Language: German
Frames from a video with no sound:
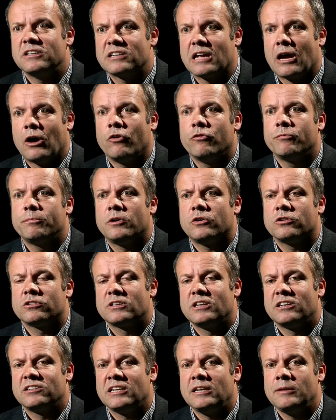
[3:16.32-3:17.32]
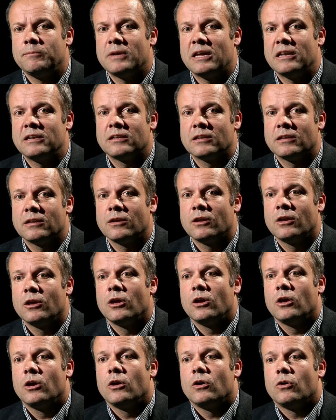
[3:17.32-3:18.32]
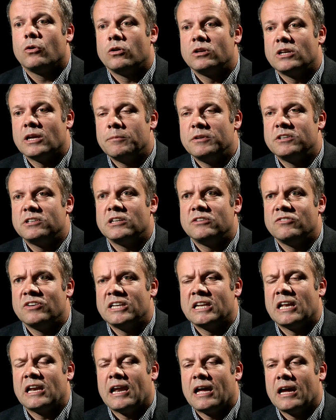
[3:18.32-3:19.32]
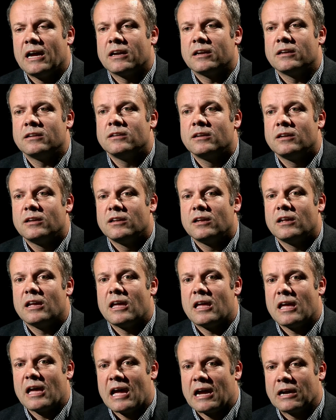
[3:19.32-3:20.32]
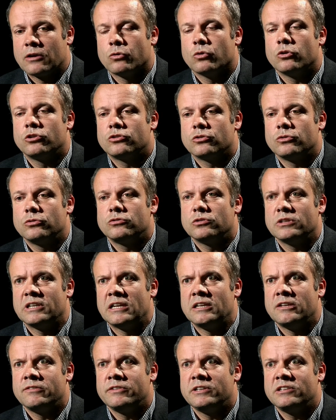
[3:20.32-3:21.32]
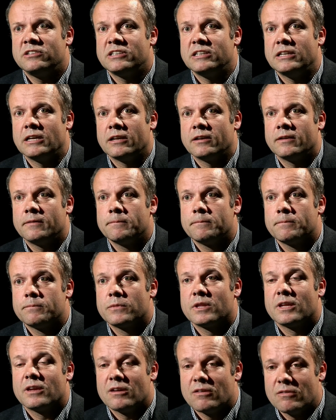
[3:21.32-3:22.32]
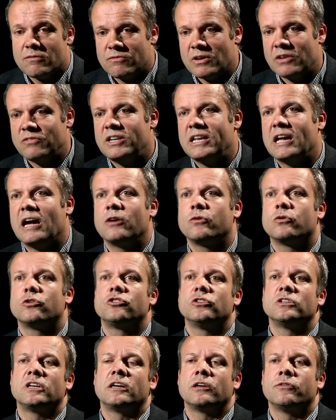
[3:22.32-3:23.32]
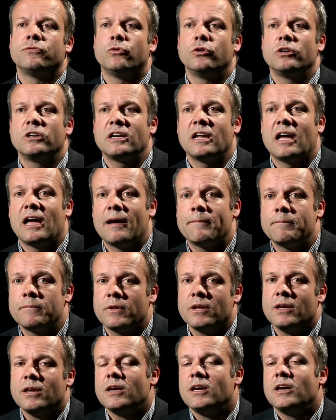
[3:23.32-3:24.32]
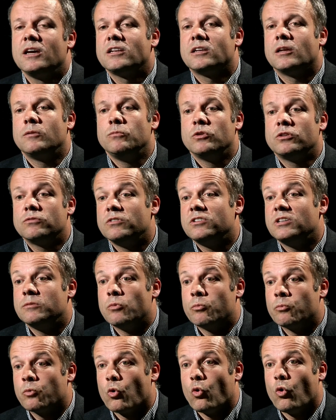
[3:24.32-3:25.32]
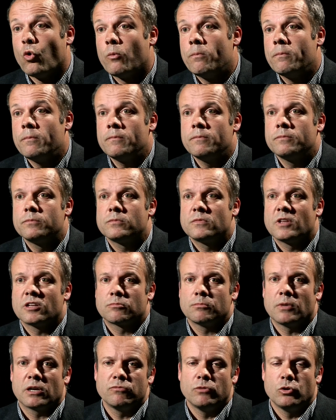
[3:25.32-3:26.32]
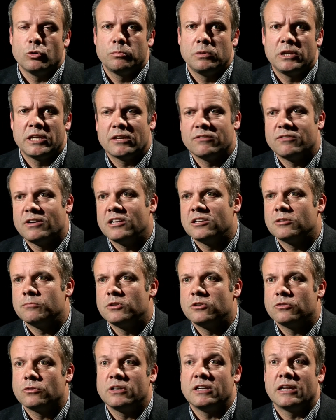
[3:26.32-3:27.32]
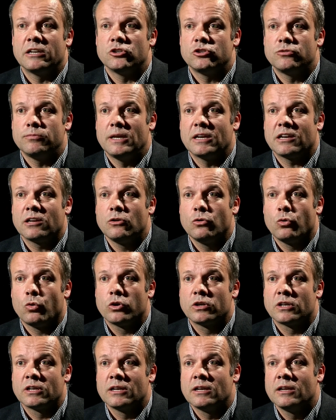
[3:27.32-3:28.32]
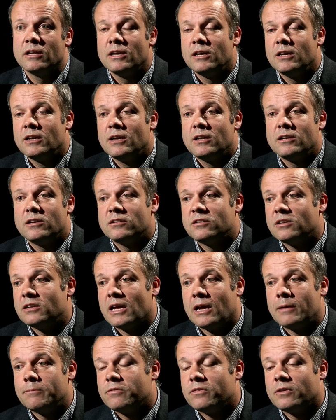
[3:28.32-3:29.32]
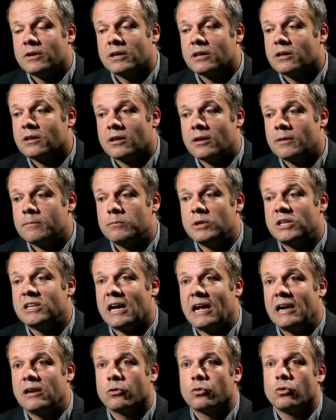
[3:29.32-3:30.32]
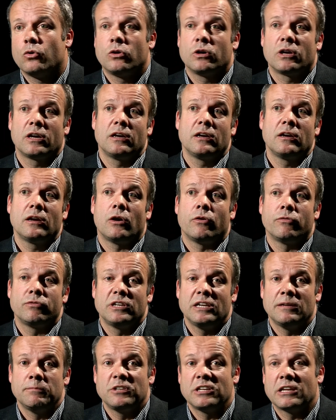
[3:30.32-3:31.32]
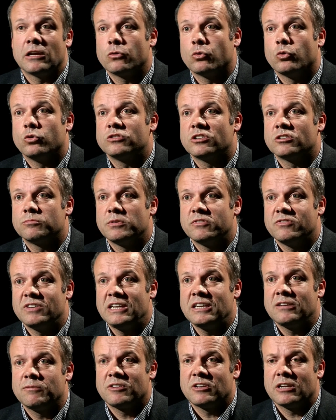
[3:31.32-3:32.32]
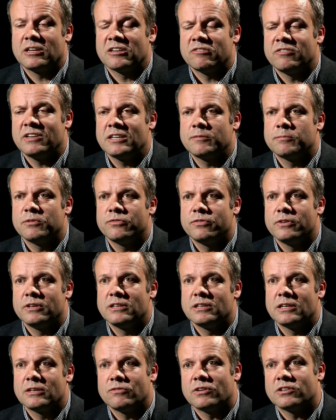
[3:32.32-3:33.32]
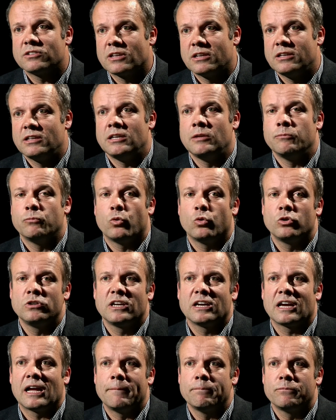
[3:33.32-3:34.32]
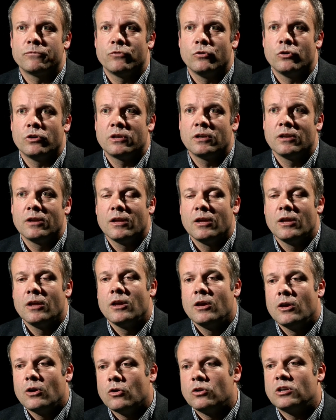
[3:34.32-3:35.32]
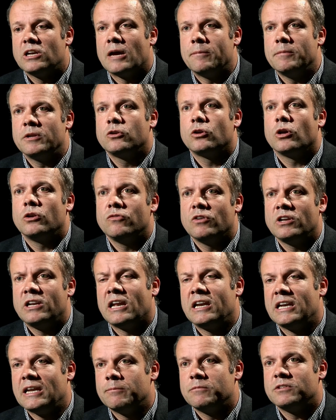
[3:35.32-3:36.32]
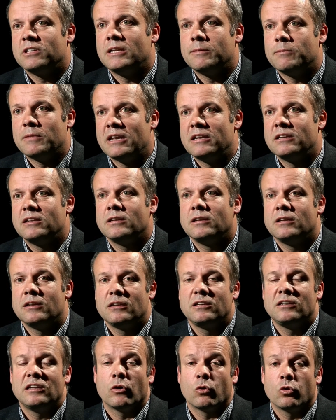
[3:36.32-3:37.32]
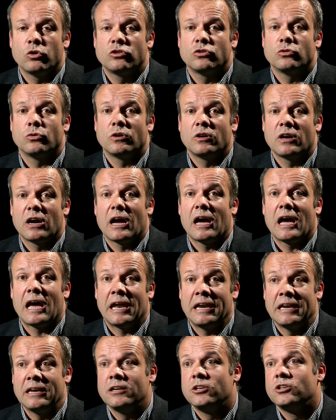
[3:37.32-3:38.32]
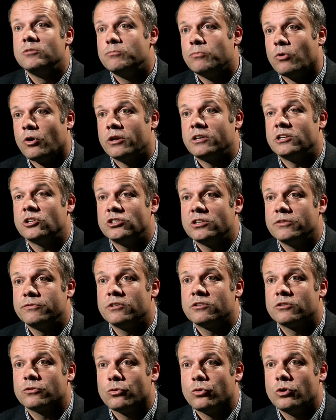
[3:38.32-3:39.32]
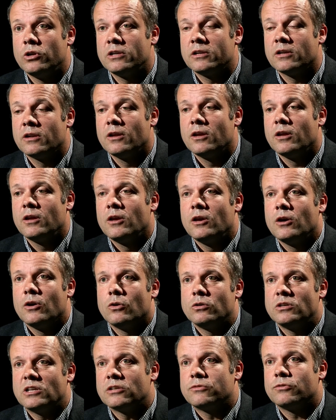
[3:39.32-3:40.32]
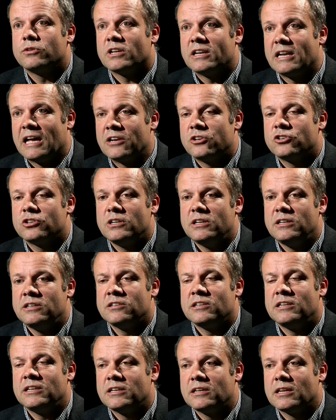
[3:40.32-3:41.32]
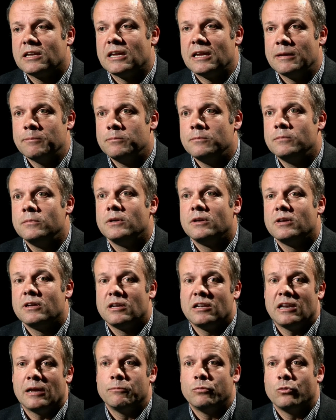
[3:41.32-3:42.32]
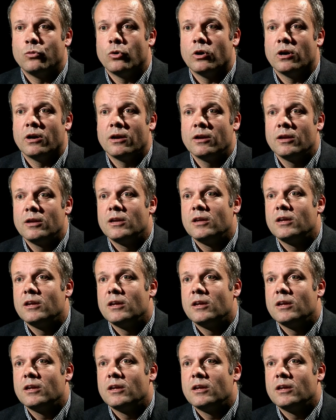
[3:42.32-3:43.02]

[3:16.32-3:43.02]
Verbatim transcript: des Aufbaus der Sedimente und damit sind wir in der Lage, Hangrutschung zu identifizieren. Wenn wir die Hangrutschung dann gefunden haben, dann müssen wir sie beproben. Das machen wir üblicherweise mit sogenannten Schwereloten. Das sind einfach äh, Metallrohre, auf denen sich ein großes Gewicht befindet, was dann in den Boden gerammt wird. Und damit können wir dann eben Sedimente der Rutschung an Bord des Schiffes holen. Und das wird dann anschließend im Labor